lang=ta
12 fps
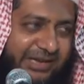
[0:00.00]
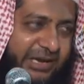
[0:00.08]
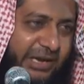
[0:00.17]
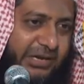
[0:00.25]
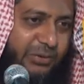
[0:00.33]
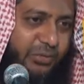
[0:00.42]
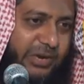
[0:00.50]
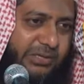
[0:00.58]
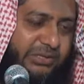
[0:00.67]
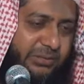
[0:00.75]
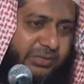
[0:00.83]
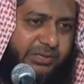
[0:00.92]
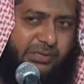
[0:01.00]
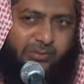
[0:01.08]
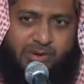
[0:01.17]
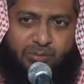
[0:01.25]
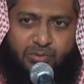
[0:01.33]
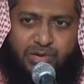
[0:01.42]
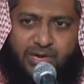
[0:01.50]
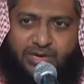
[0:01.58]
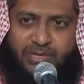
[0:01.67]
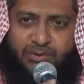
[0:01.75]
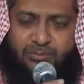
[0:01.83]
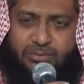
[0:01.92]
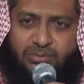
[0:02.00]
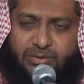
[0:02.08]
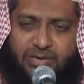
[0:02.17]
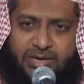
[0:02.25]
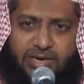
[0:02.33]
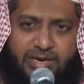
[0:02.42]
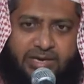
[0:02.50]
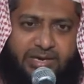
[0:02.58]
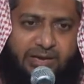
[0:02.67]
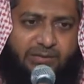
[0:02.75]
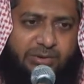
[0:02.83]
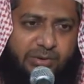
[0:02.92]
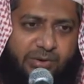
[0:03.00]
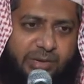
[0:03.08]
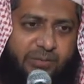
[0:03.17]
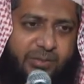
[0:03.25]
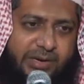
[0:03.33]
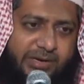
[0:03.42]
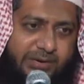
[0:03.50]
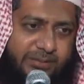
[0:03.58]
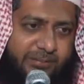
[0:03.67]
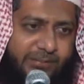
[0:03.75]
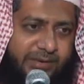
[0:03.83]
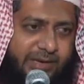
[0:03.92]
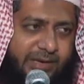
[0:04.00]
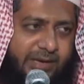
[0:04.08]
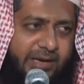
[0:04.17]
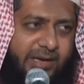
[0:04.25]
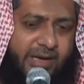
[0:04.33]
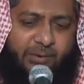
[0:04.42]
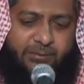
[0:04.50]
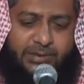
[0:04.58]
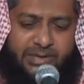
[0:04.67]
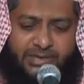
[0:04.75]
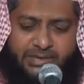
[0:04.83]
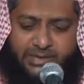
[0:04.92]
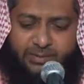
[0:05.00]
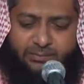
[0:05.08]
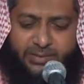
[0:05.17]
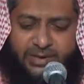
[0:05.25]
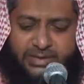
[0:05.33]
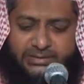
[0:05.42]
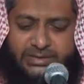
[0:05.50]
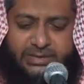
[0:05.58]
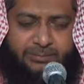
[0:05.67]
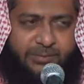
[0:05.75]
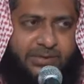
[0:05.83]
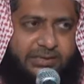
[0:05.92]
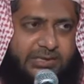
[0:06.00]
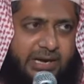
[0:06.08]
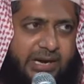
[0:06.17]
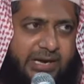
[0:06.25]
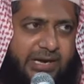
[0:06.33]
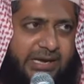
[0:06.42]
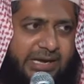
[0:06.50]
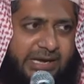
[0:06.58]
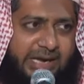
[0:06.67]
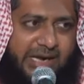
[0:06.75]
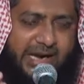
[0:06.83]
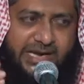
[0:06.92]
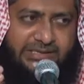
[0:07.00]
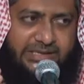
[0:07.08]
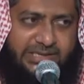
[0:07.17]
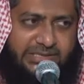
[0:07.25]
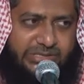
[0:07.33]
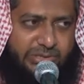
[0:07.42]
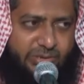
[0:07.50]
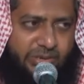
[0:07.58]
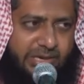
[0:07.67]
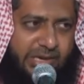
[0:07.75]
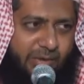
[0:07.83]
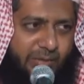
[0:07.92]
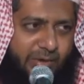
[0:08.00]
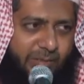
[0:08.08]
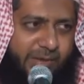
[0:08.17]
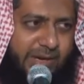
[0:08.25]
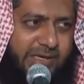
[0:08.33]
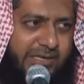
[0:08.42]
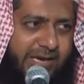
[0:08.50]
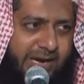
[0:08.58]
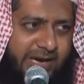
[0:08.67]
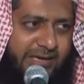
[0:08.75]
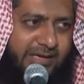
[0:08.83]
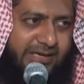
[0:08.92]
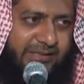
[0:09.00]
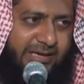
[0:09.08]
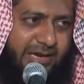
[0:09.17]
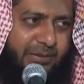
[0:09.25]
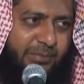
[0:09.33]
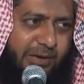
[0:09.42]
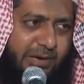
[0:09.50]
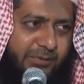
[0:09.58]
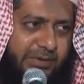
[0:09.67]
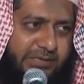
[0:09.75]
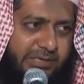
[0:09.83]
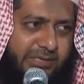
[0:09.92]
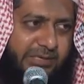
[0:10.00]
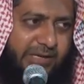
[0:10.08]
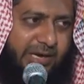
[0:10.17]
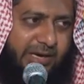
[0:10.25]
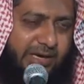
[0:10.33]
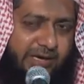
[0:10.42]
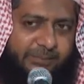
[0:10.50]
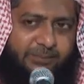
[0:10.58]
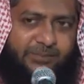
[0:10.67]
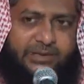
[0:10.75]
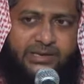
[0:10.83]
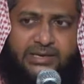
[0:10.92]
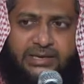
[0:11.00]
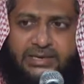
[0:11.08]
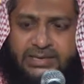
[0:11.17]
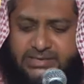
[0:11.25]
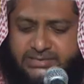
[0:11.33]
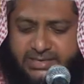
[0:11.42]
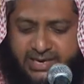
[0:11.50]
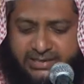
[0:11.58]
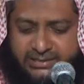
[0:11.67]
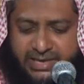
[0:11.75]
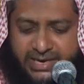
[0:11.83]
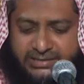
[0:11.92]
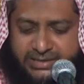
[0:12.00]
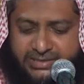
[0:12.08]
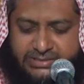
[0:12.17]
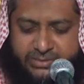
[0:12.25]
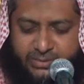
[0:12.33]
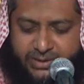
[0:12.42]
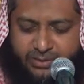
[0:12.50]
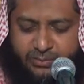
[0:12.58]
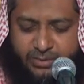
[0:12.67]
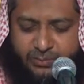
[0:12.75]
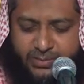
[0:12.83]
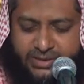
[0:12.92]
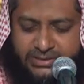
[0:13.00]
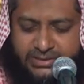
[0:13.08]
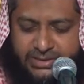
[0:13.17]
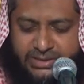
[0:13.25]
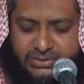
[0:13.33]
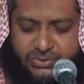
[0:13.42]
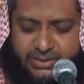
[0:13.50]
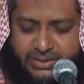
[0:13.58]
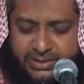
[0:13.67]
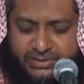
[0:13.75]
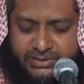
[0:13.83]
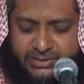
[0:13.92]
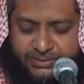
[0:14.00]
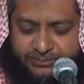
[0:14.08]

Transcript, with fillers: என்று உணர்த்துவது இமாம் புகாரி ரஹமத்துல்லாஹி அழகி அவர்களுடைய பழக்கம் அப்போ இன்றைய பாடத்தில் அப்படித்தான் ஹதீஸினுடைய ஒரு பகுதியை தலைப்பாக வைத்திருக்கிறார்கள் சரி அந்த ஹதீஸினுடைய ஒரு பகுதி என்ன சொல்கிறது